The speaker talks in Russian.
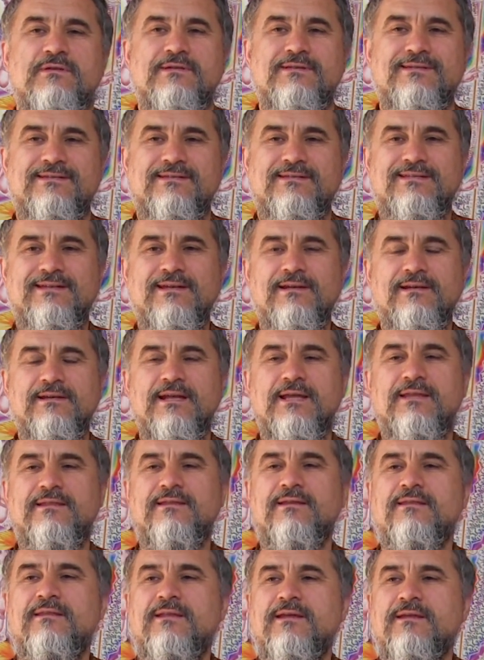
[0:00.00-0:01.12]
сильная
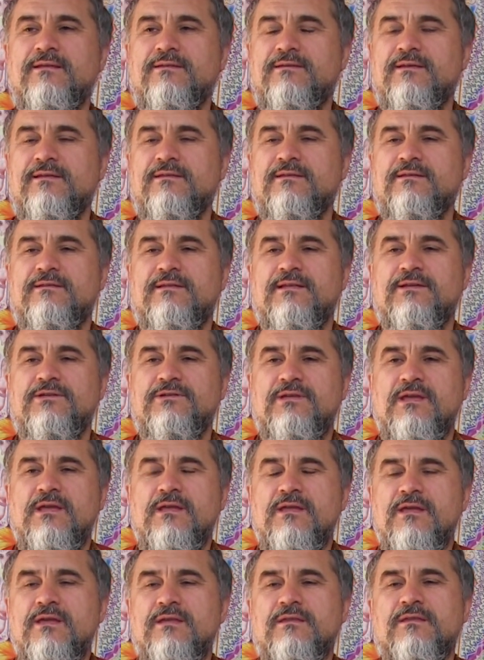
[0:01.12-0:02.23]
тенденция
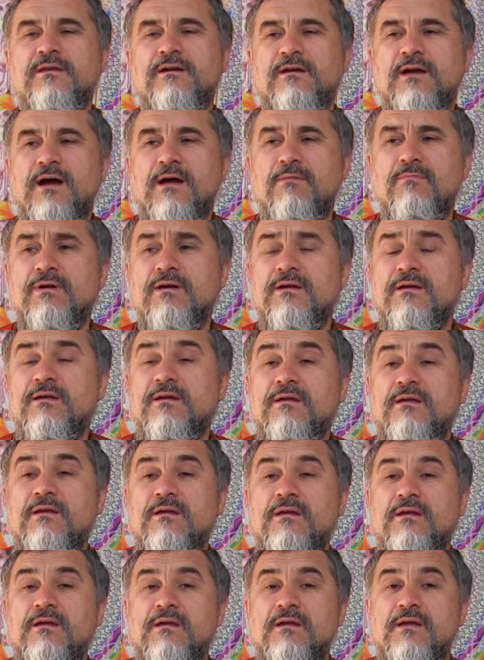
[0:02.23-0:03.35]
наслаждения – это кама.
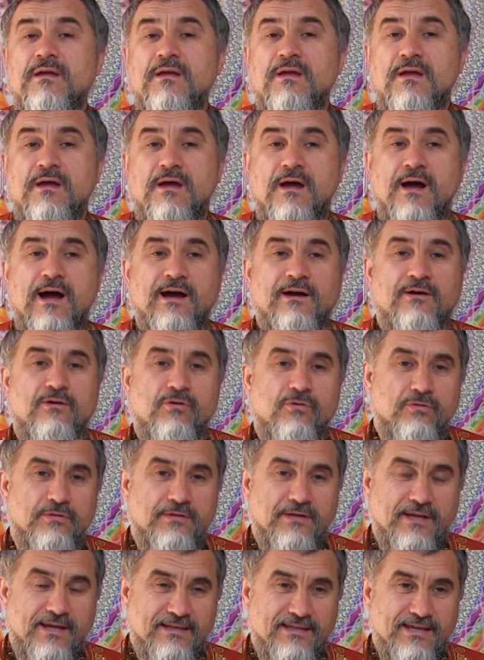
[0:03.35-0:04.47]
А
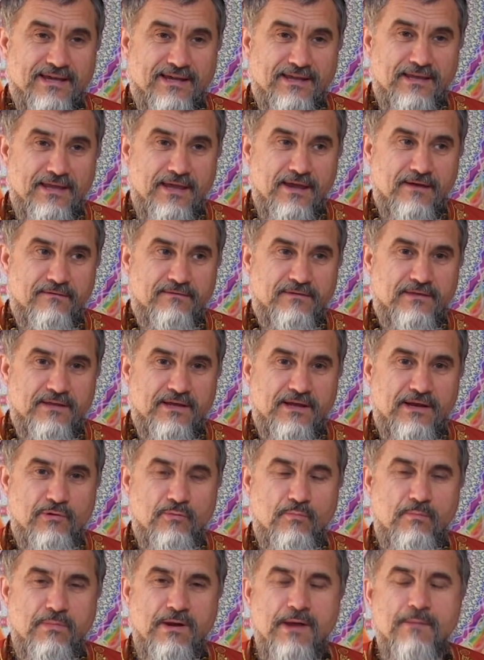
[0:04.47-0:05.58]
кротха – это гнев на
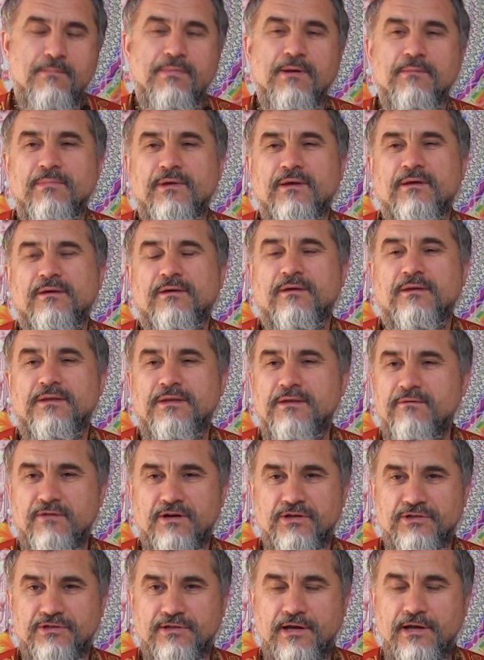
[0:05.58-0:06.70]
любые помехи.
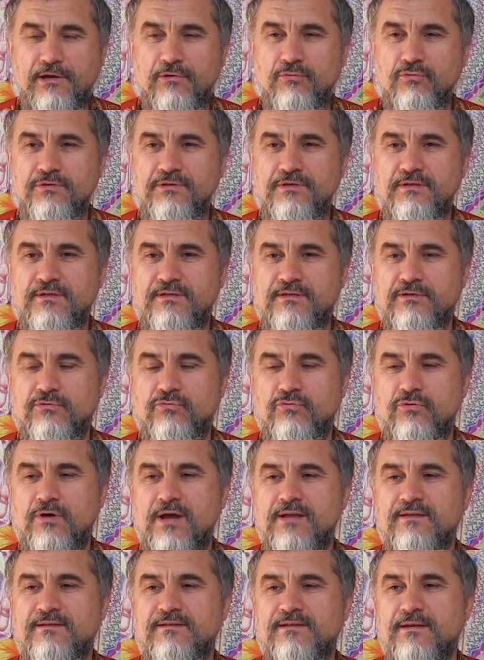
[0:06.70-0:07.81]
Неважно, люди,
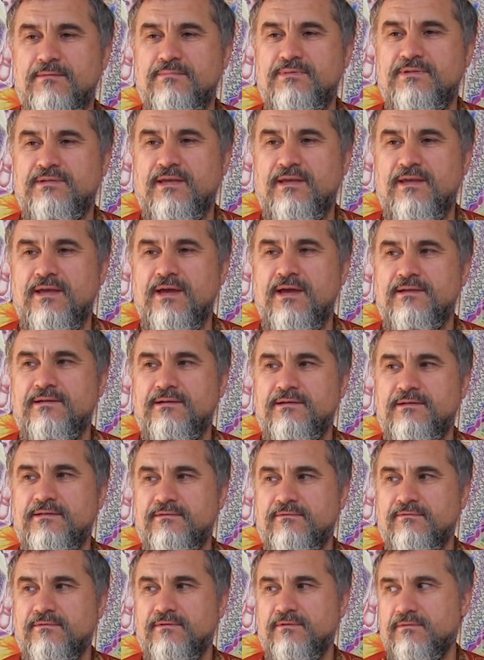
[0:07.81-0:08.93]
ситуация,
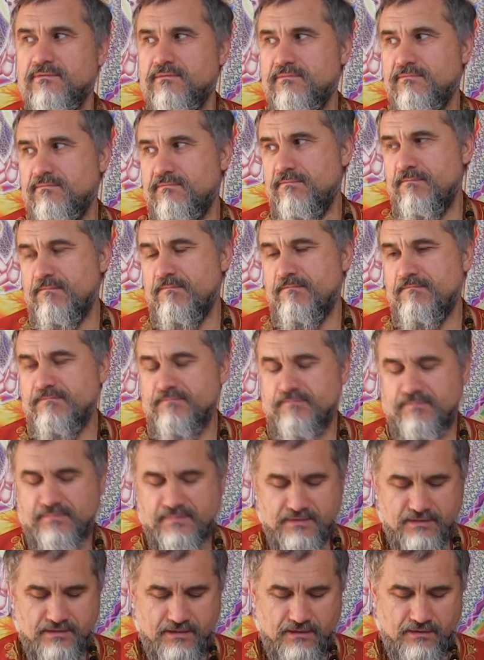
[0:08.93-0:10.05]
обстоятельства.
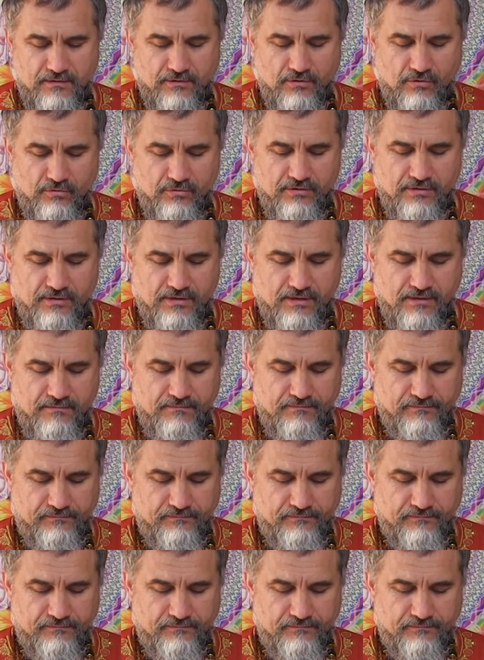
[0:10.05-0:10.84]
Это кротха.